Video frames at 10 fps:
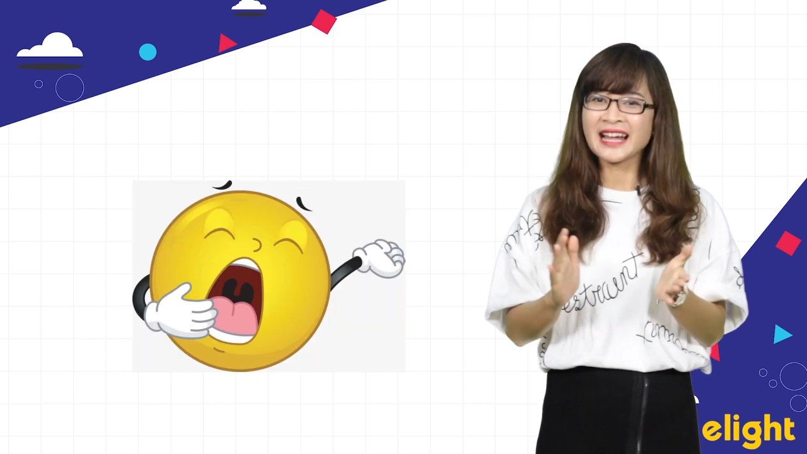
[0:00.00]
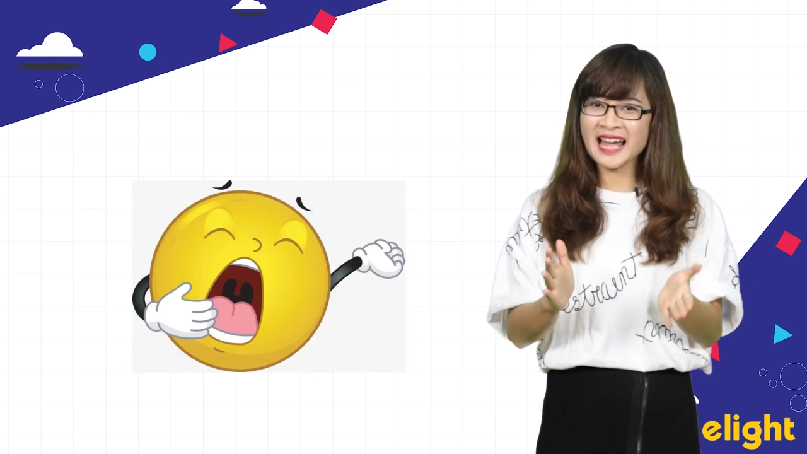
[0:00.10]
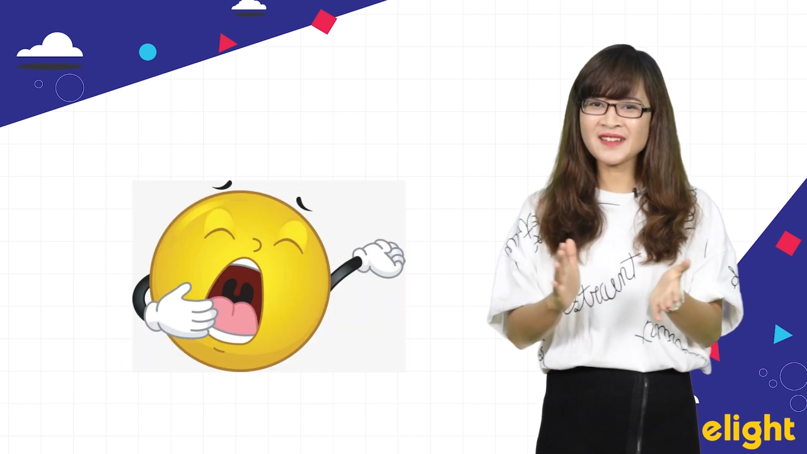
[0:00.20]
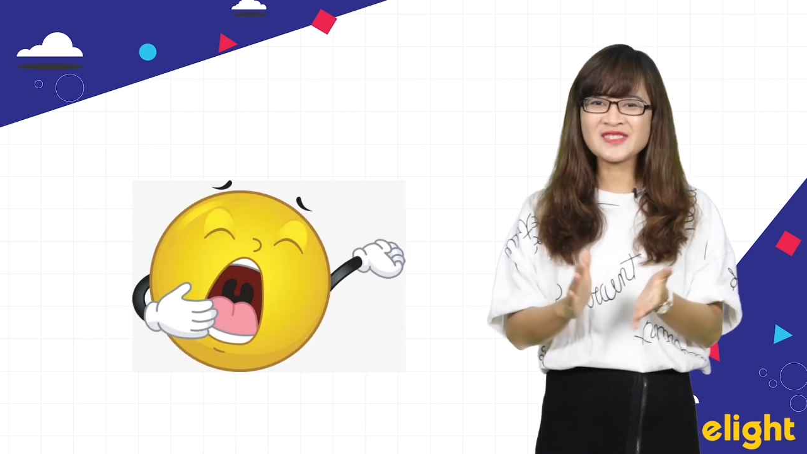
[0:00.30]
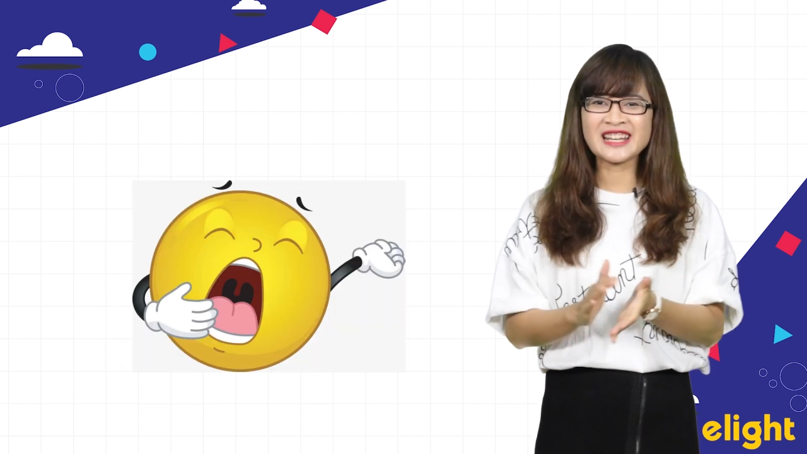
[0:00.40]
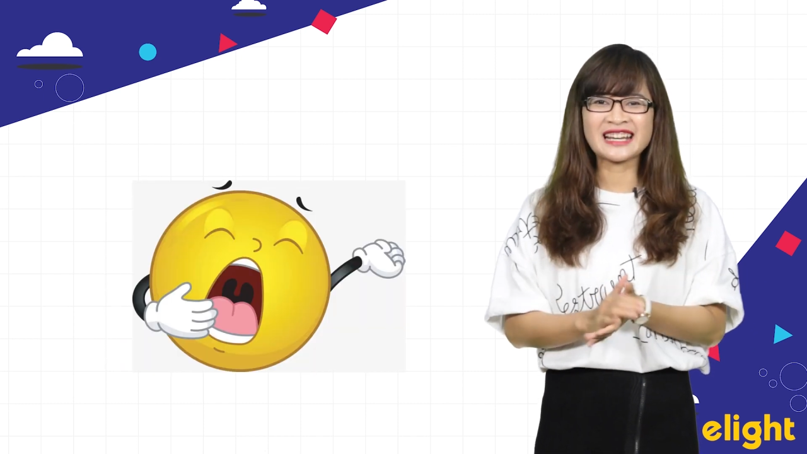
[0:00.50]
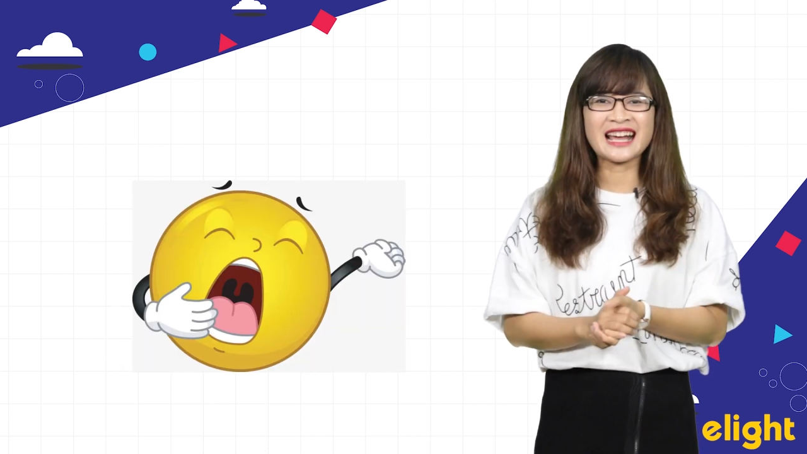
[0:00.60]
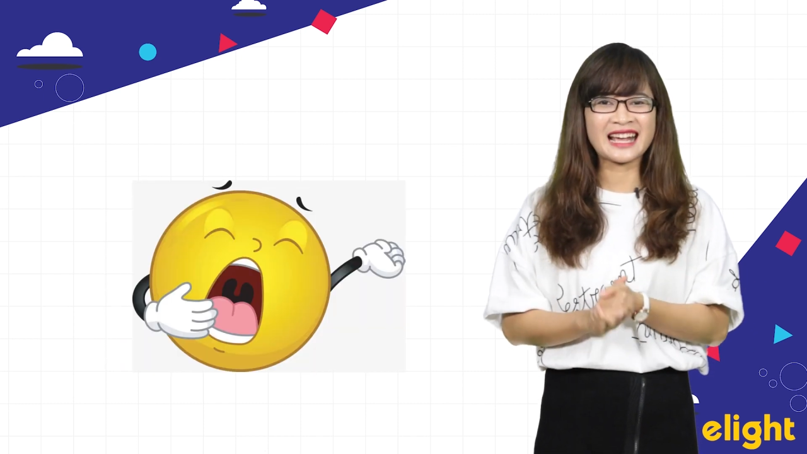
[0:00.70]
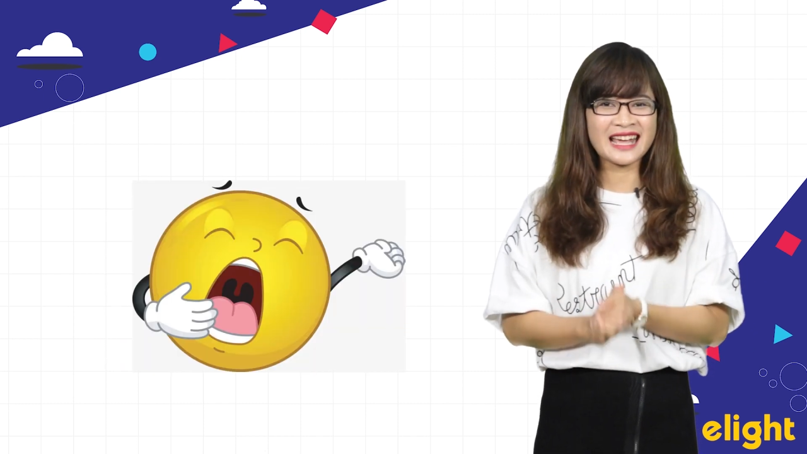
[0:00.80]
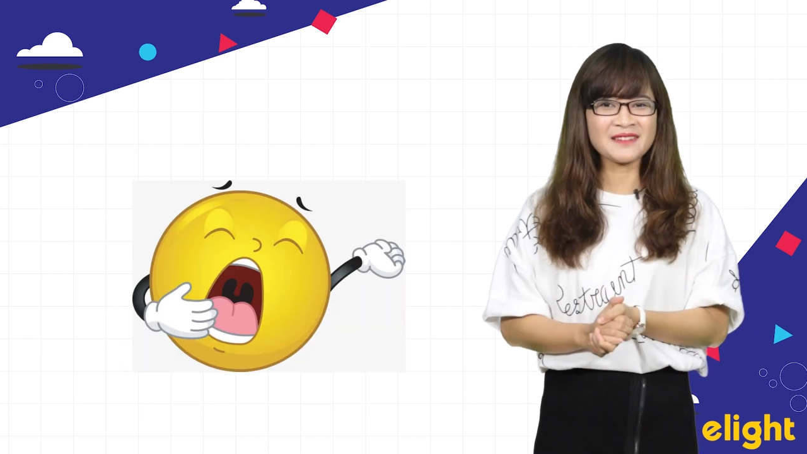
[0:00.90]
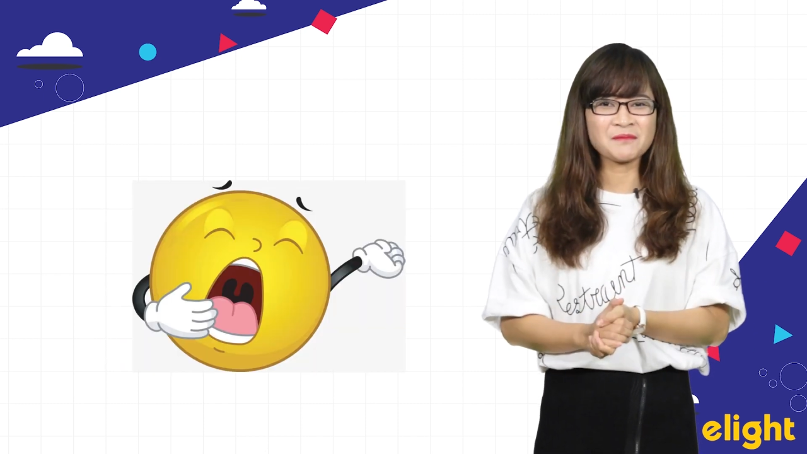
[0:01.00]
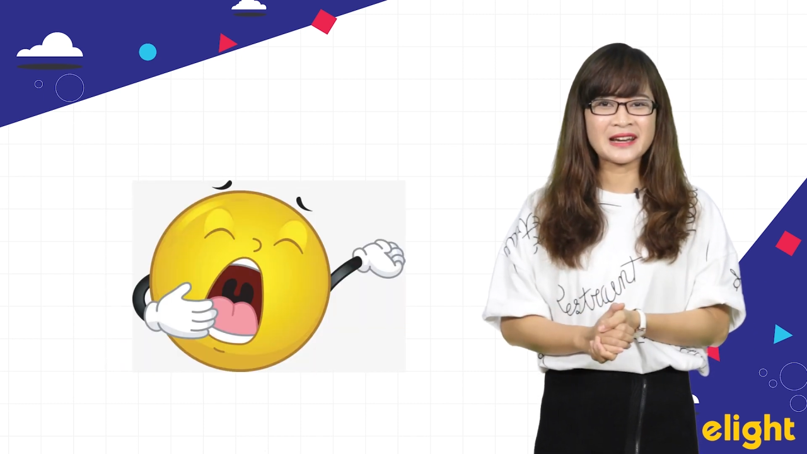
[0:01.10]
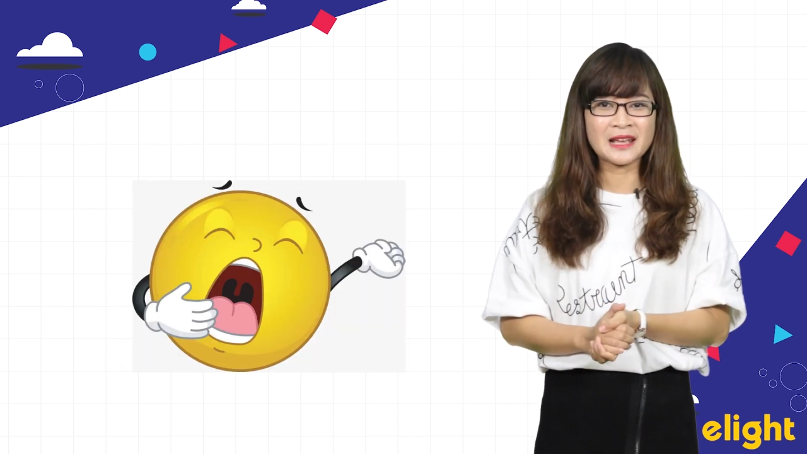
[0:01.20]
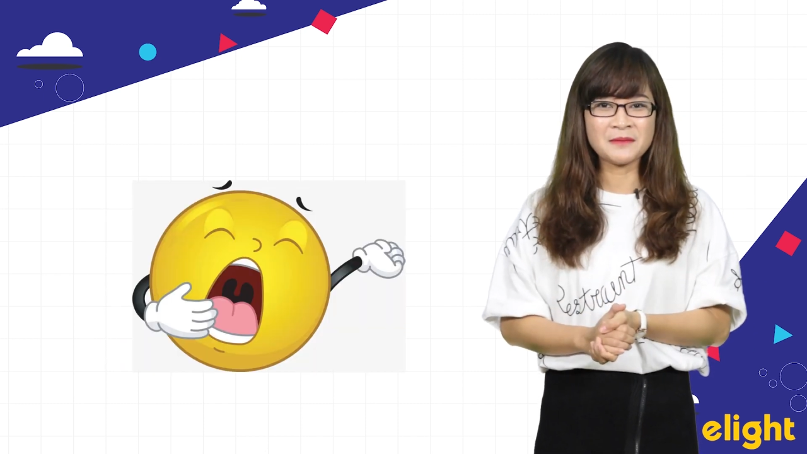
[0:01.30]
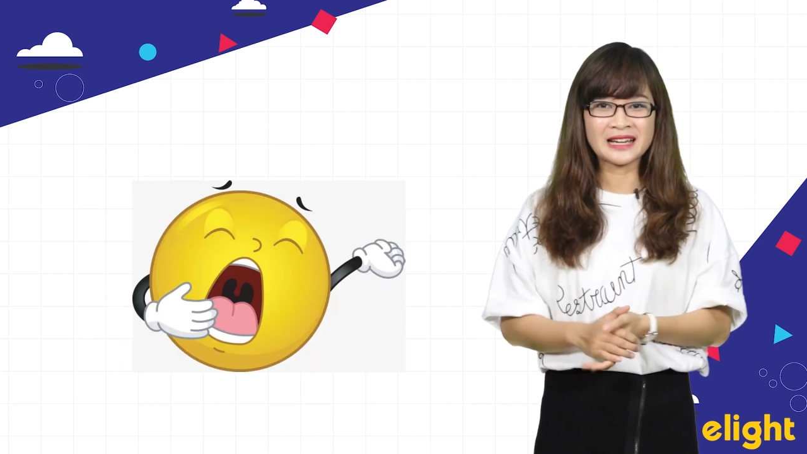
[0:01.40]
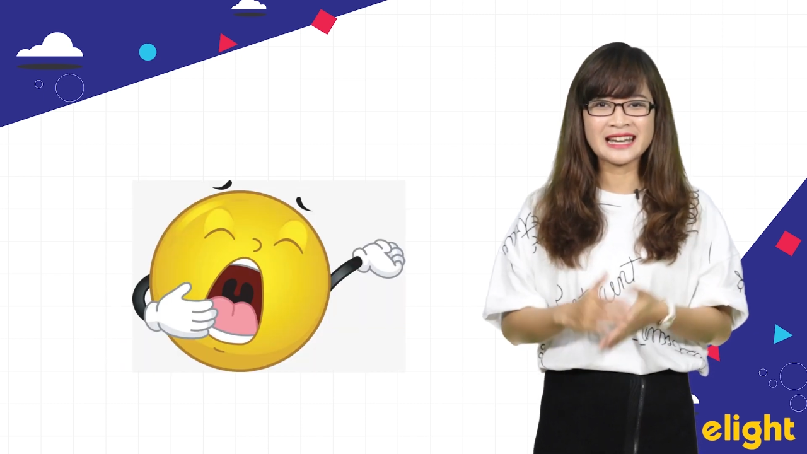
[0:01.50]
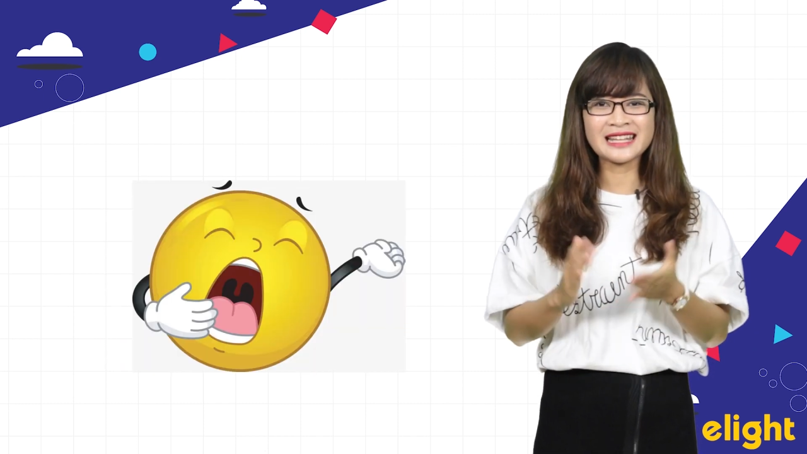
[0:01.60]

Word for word: ngáp chính là cách mà để mình